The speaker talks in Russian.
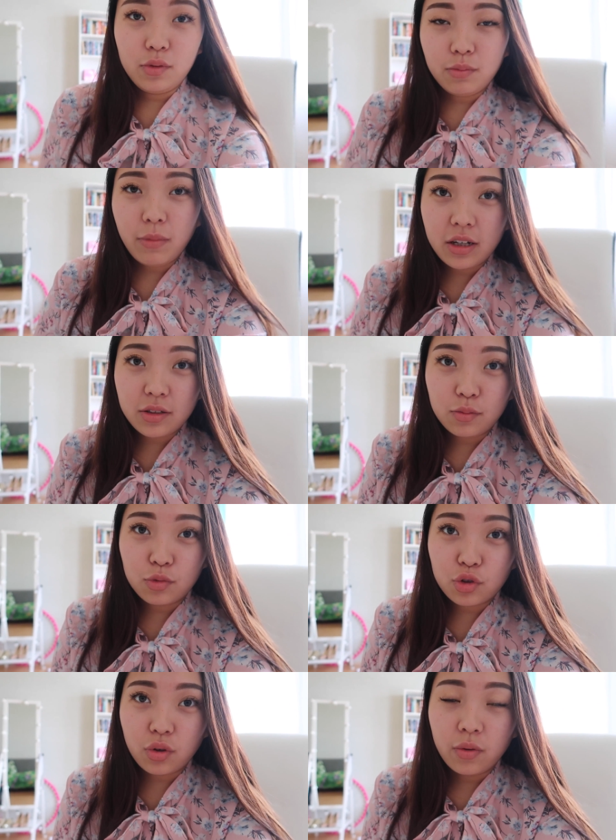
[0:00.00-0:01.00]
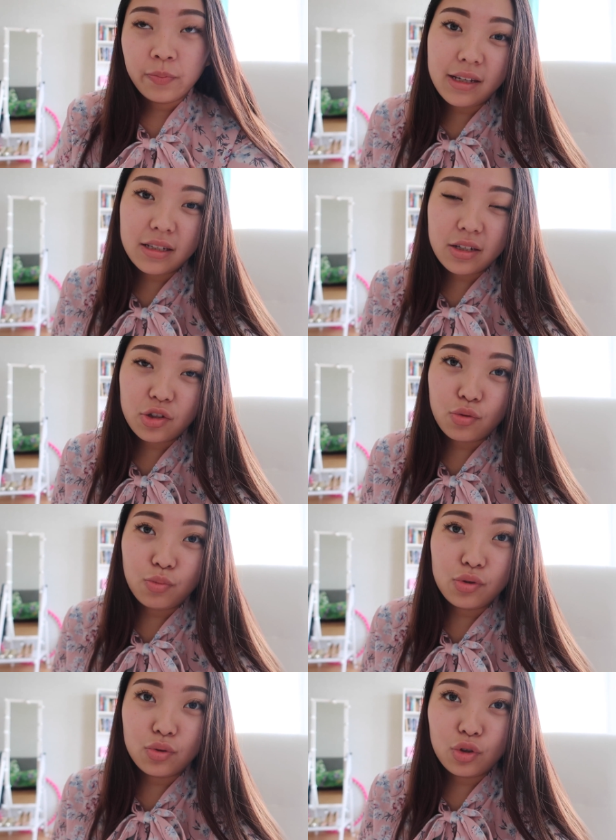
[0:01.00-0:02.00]
вот максимум что. И я знаю, что
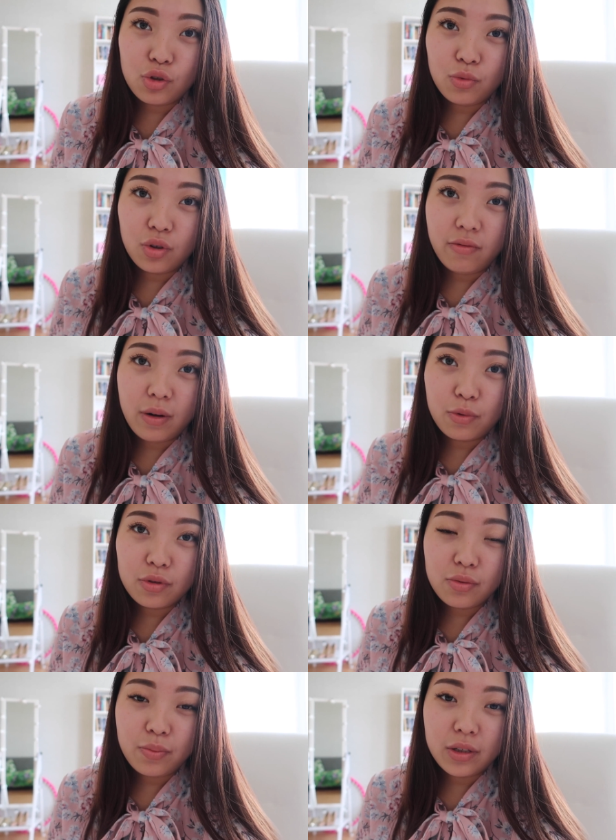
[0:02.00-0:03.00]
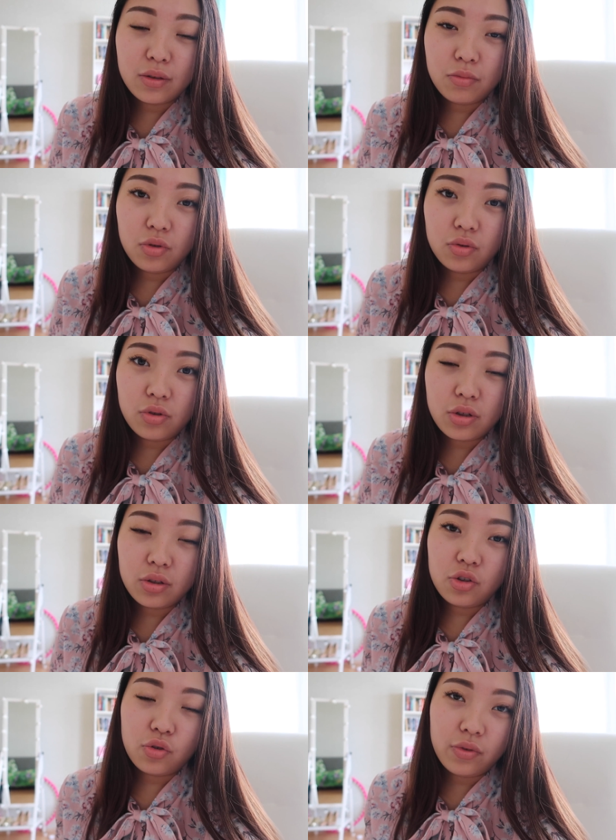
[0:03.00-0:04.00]
будет очень много вопросов, поэтому
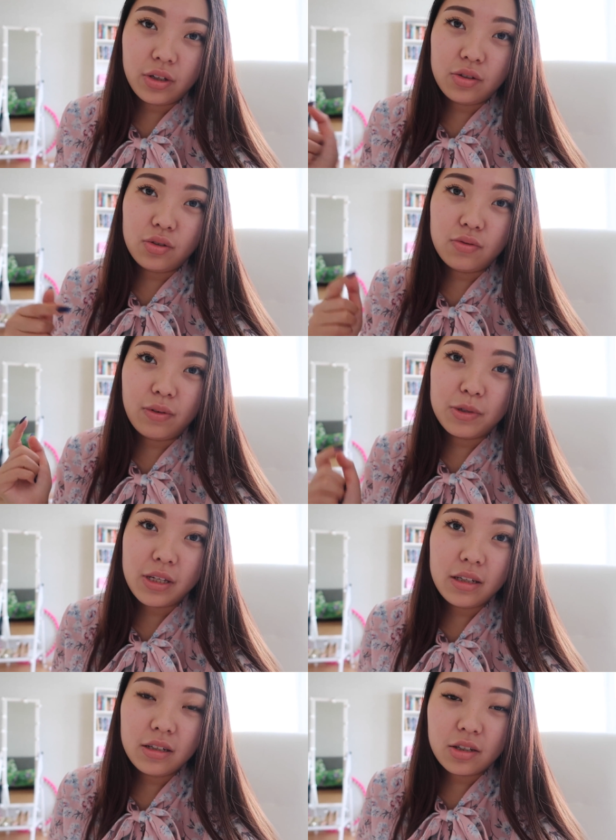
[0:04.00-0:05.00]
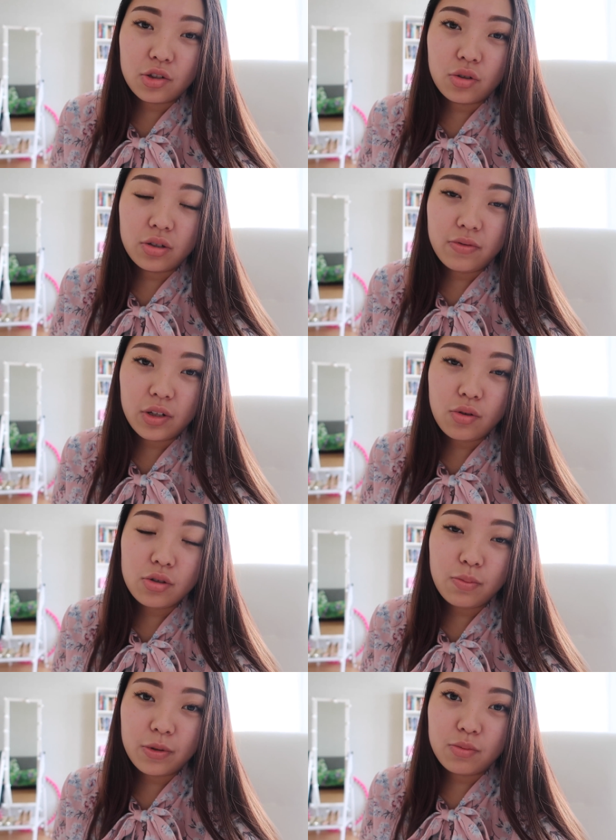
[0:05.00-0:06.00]
ссылочку вы найдете в описании, так что
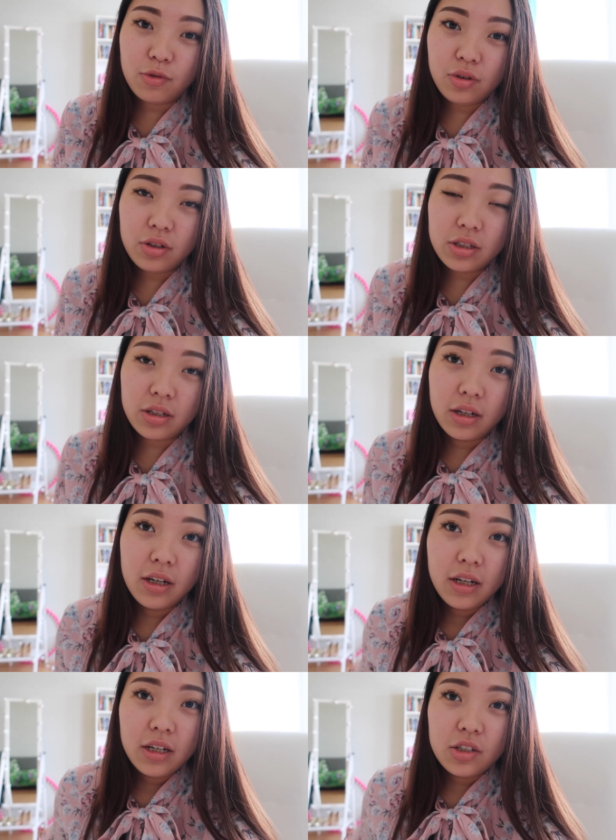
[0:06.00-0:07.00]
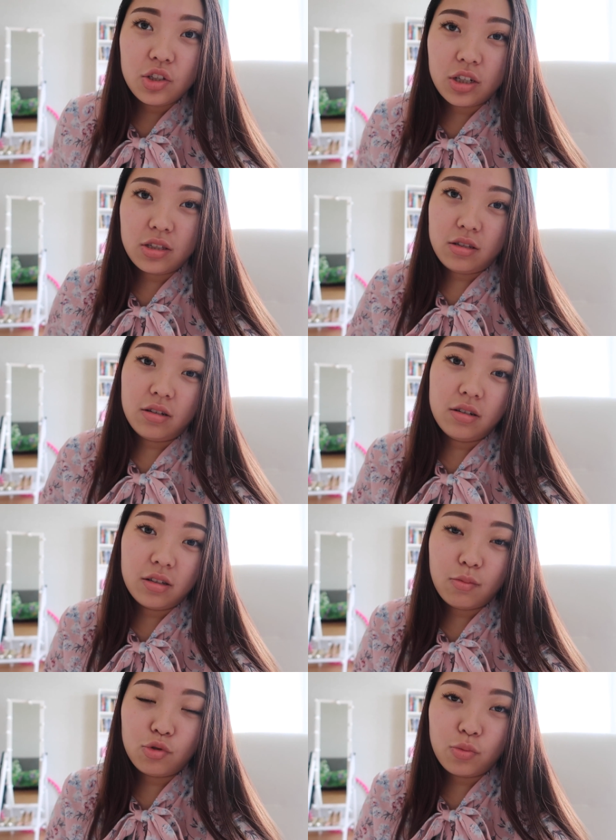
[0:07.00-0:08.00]
развернете, посмотрите. Сейчас
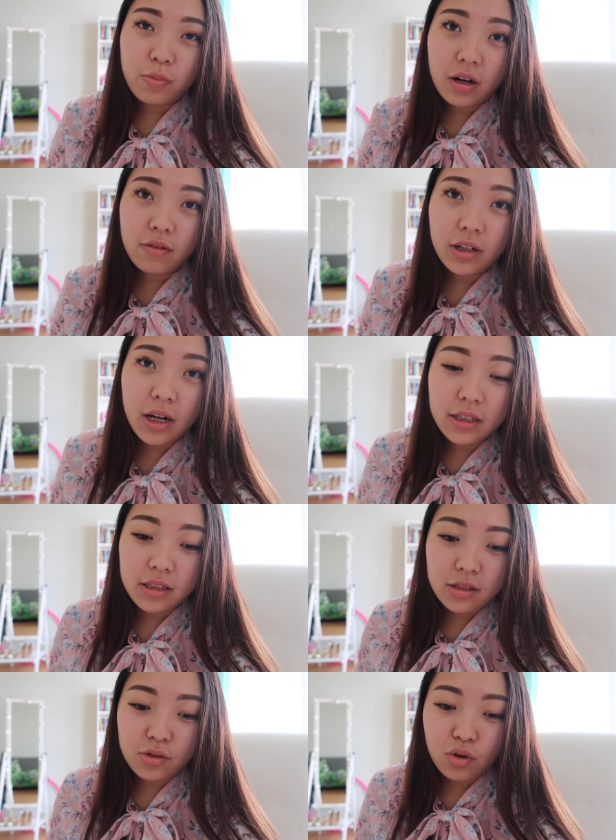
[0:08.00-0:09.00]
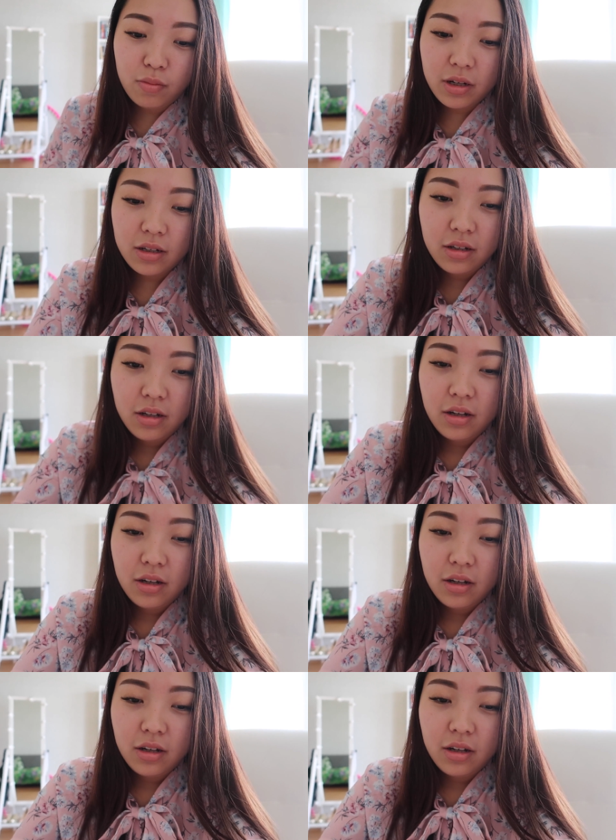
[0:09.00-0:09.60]
э, нам уже пора выходить из дома,